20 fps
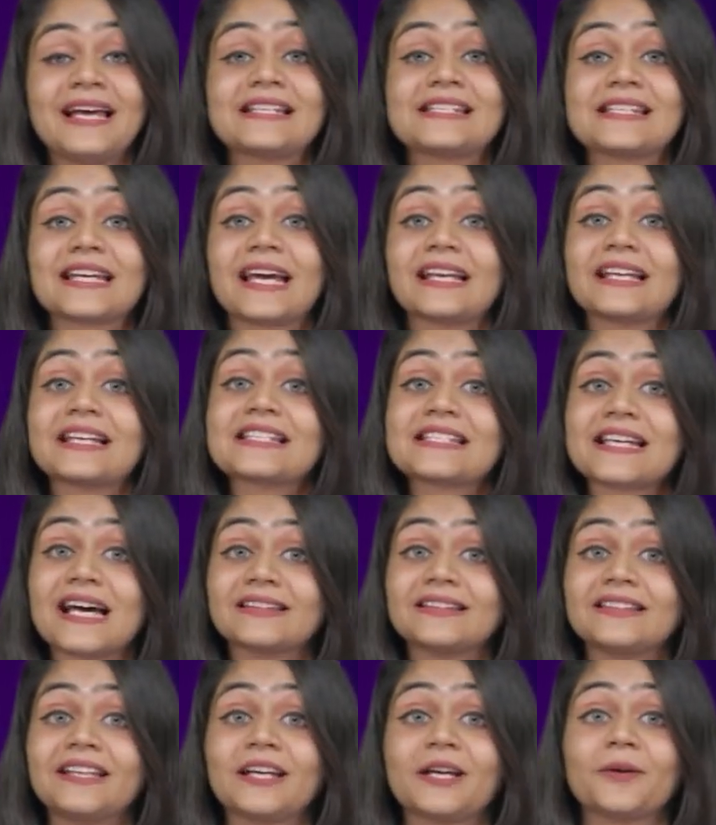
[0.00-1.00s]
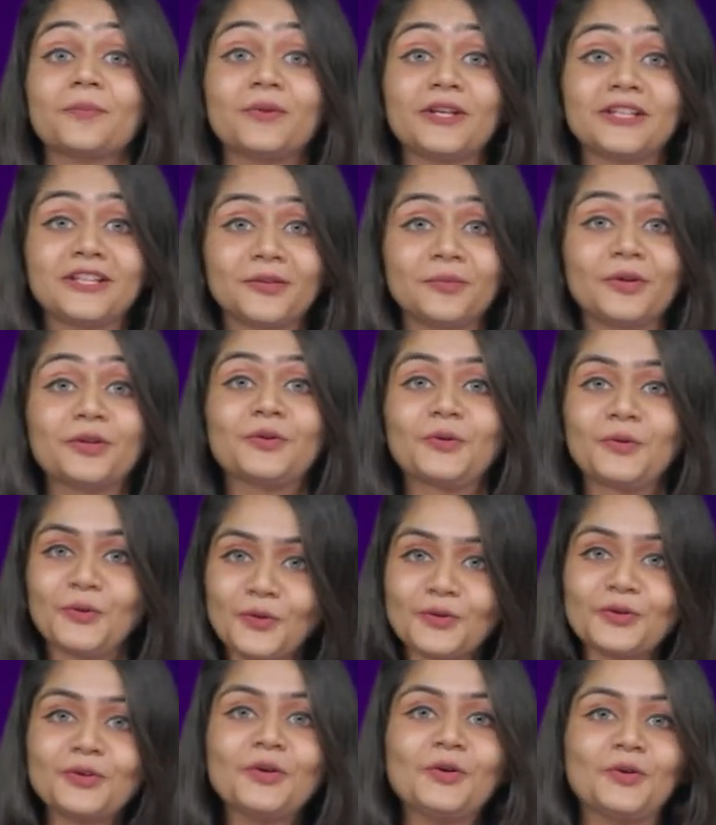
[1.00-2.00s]
যেখানে চাঁদ থেকে পৃথিবীর
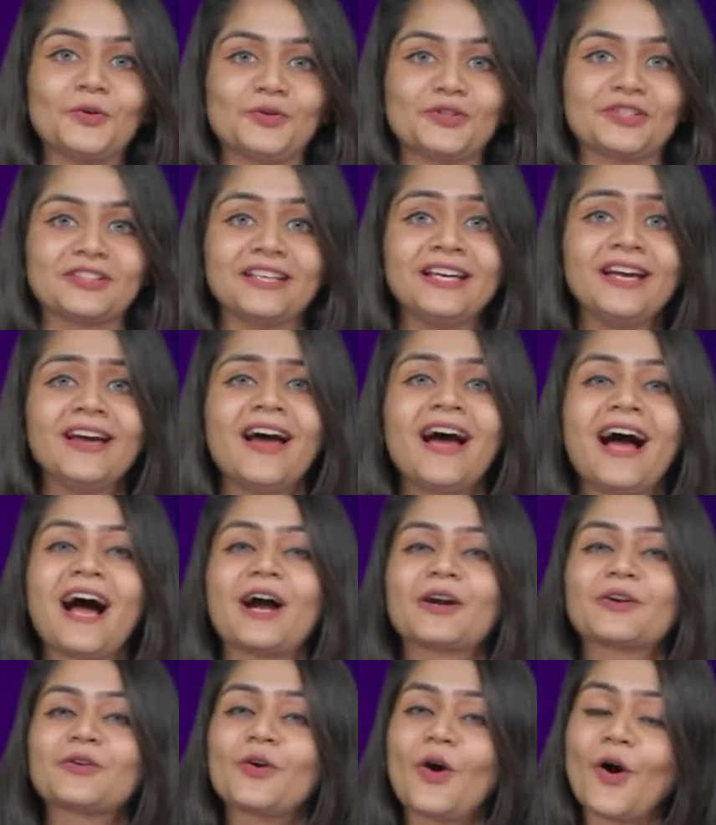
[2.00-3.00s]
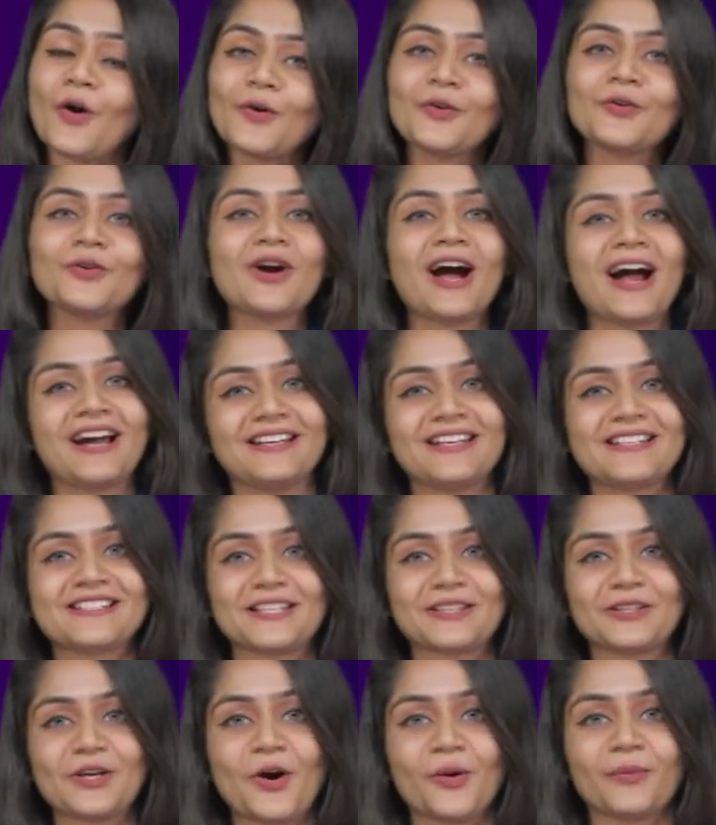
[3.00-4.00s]
দূরত্ব খুঁজতে আর কখনো হারিয়ে
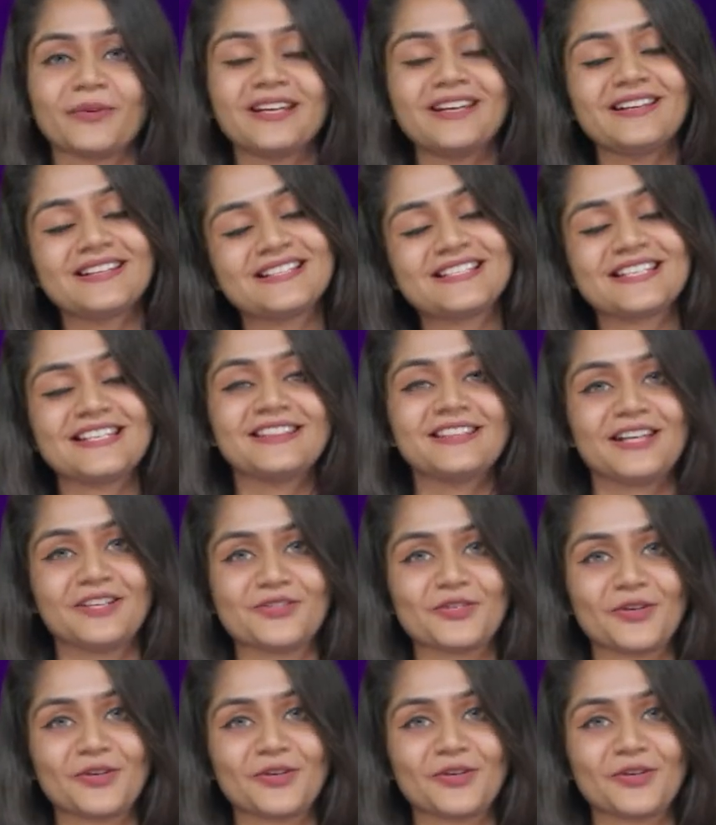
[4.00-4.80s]
যেতে হবে না চিন্তার